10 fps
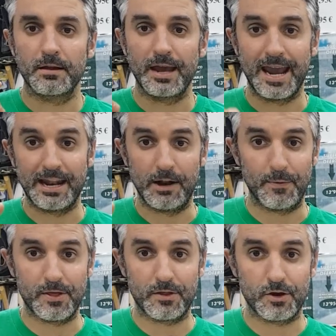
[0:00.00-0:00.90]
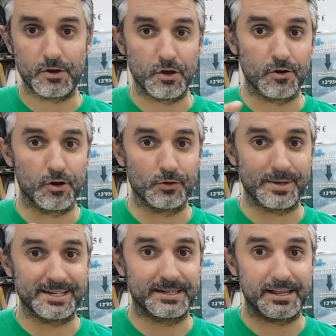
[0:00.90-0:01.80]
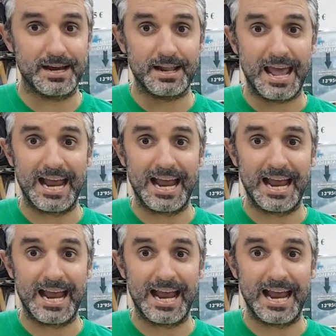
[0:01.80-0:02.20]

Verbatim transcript: En el vídeo de hoy os voy a enseñar